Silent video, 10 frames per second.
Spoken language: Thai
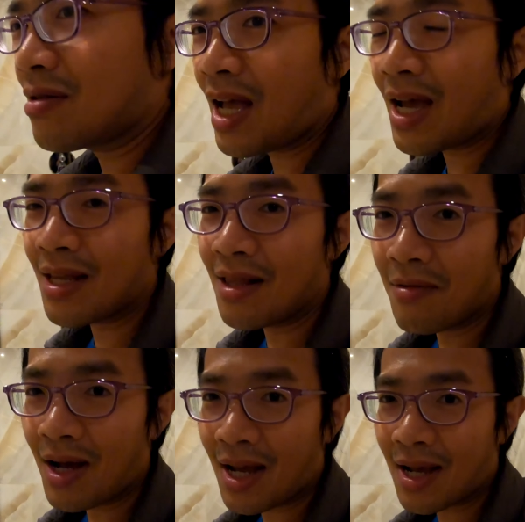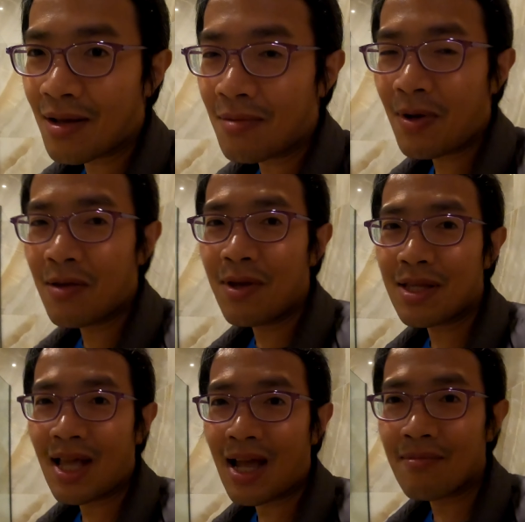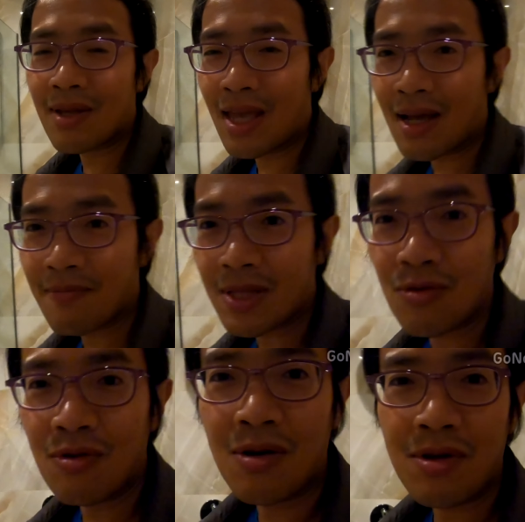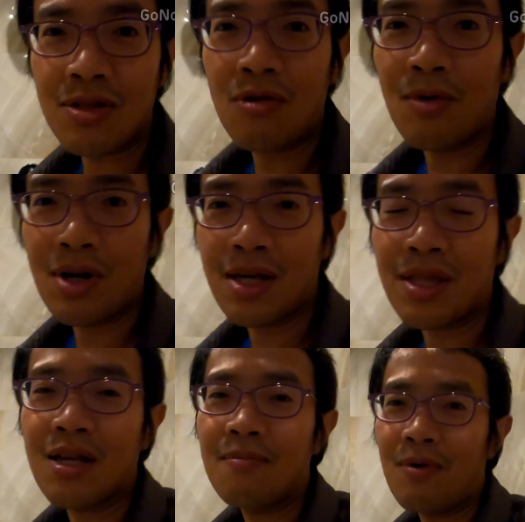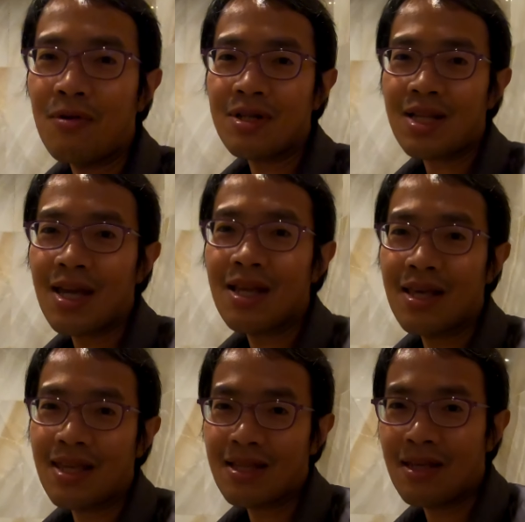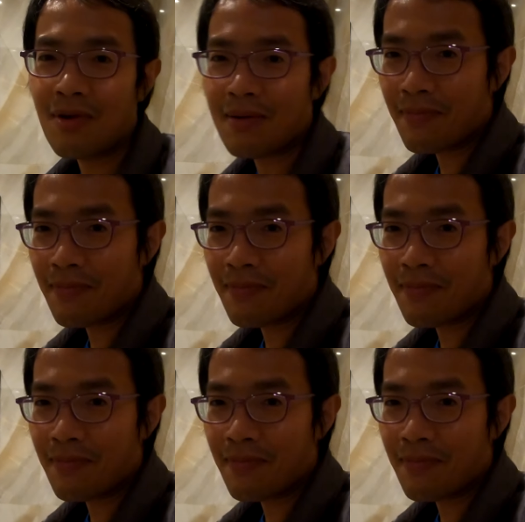งของไทยหรือว่าไปเวียดนามอย่างเงี้ยประตูเขากระจกหมดเลยสิงคโปร์ก็ใช่อะไรเงี้ยที่ว่า